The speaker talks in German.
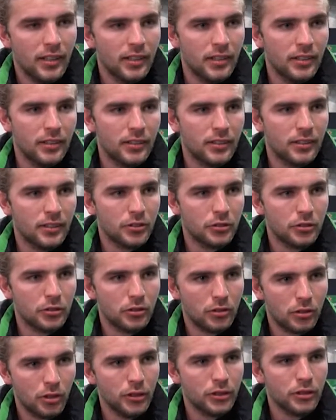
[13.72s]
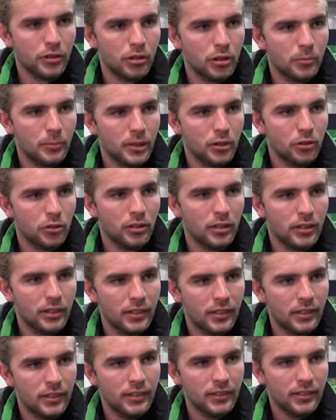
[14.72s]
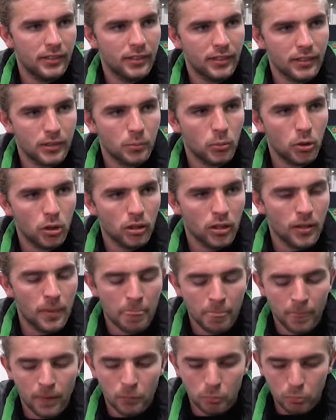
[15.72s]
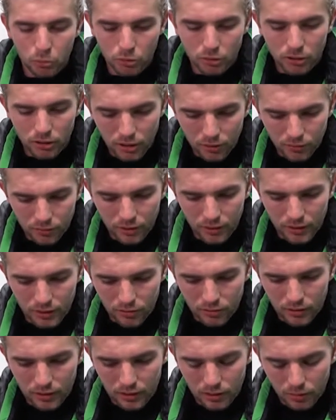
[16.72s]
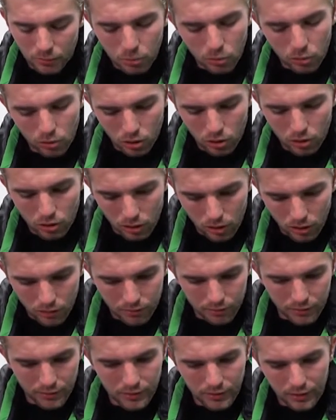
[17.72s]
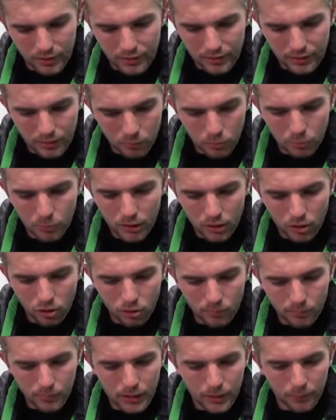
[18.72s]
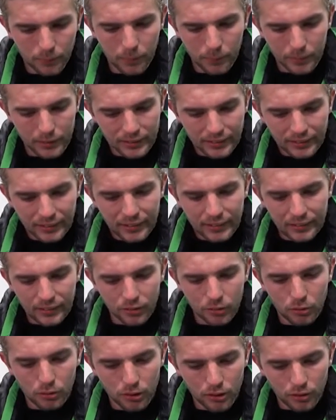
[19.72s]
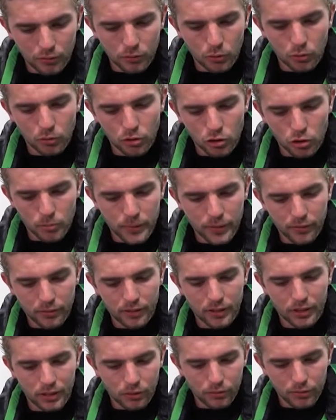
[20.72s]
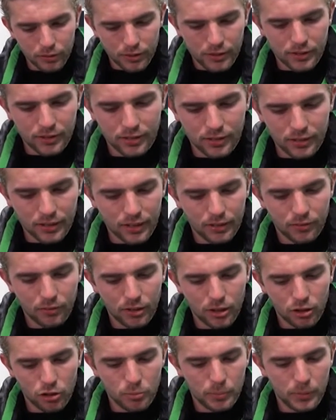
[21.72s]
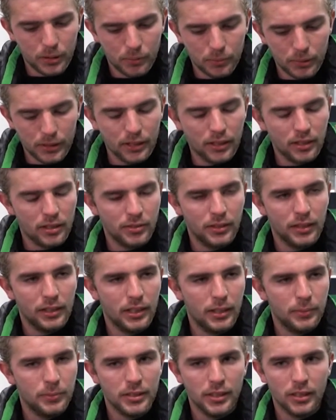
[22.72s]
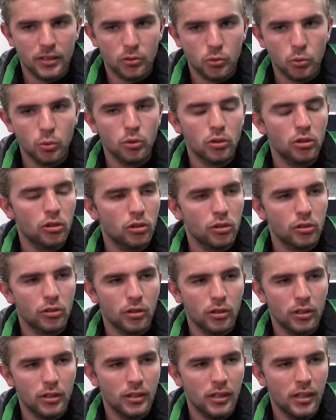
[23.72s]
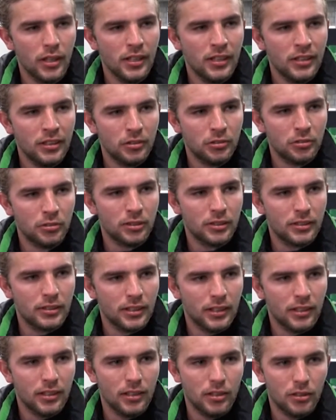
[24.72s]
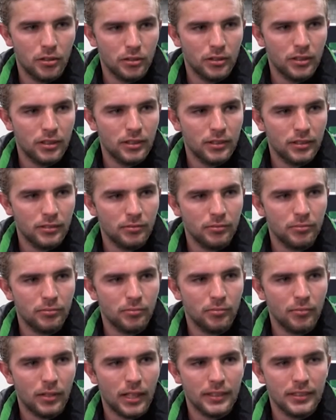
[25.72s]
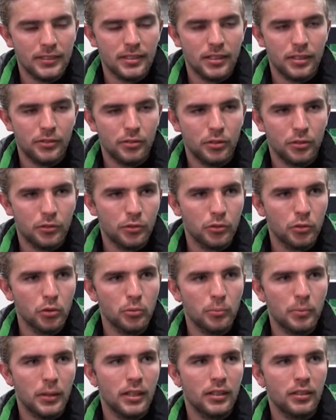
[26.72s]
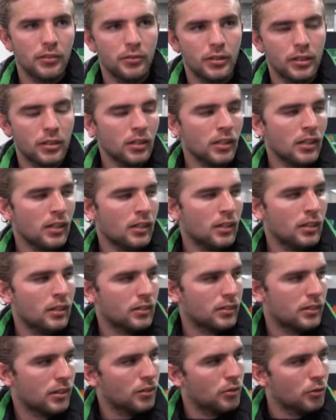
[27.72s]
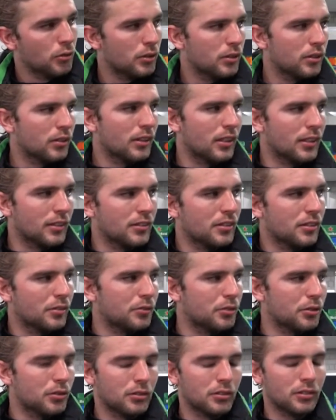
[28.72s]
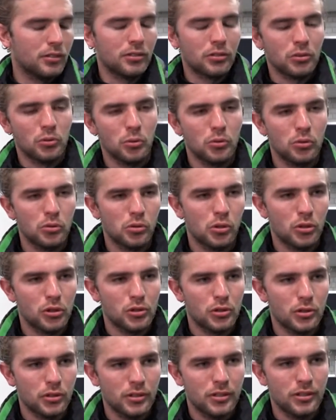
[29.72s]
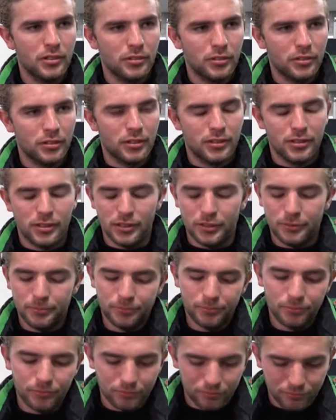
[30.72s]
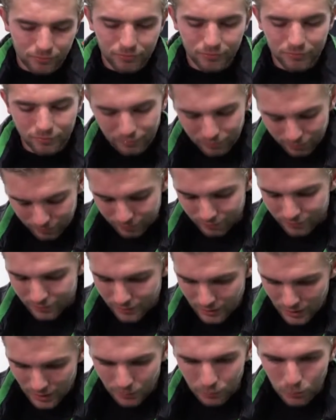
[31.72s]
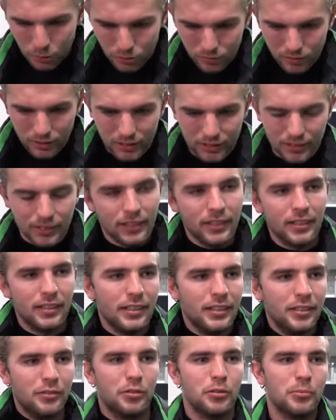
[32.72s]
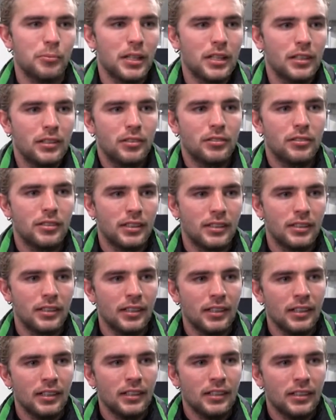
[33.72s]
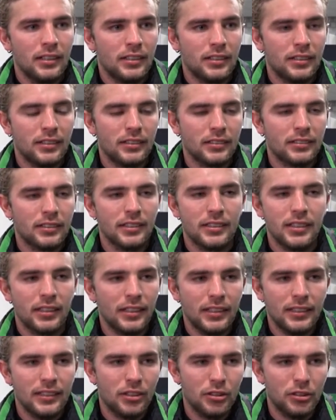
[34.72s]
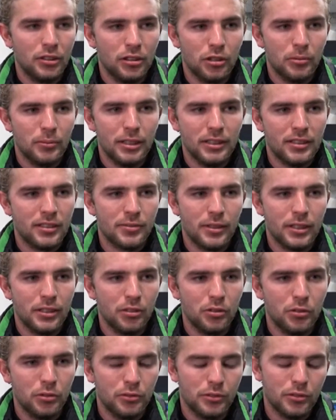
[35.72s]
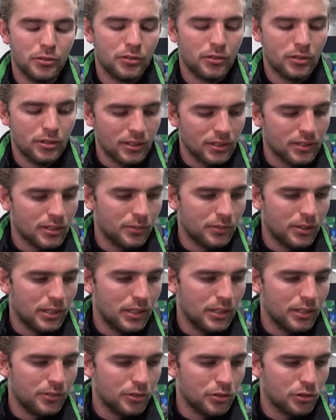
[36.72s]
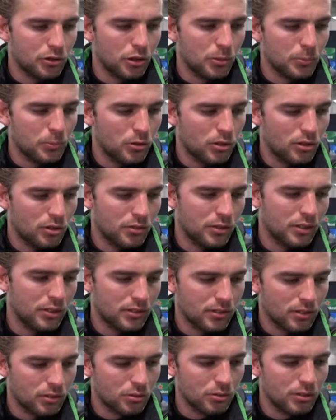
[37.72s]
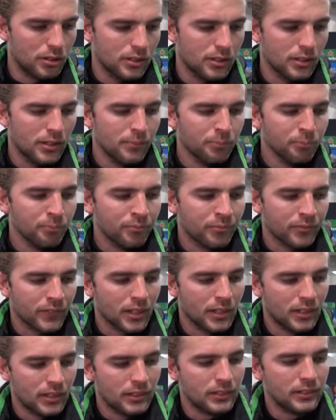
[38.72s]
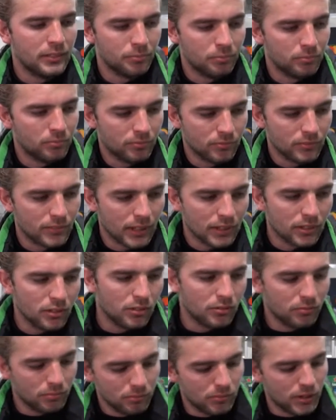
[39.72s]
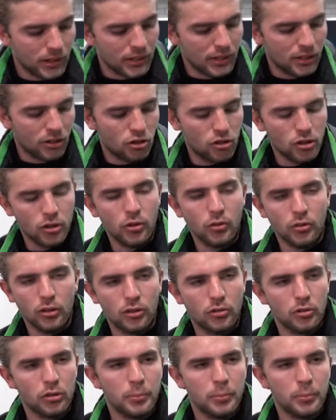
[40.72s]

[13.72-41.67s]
sehr ärgerlich. Also heute auch noch mal deutlich ärgerlicher als morgen positiv war, dass wir dann den Punkt noch äh, festgehalten haben und mitgenommen haben. Aber natürlich aufgrund des Spielverlaufes äh, hatten wir das Spiel Mitte der zweiten Halbzeit gut unter Kontrolle und hatten dann auch eine Anzahl von frühen Ballgewinnen, dadurch eine Anzahl von guten Torchancen und äh, da müssen wir halt leider eine von machen und dann äh, kriegt der Gegner auch nicht nochmal die zweite Luft und das haben wir leider versäumt und deswegen ist natürlich äh, dann in der Entstehung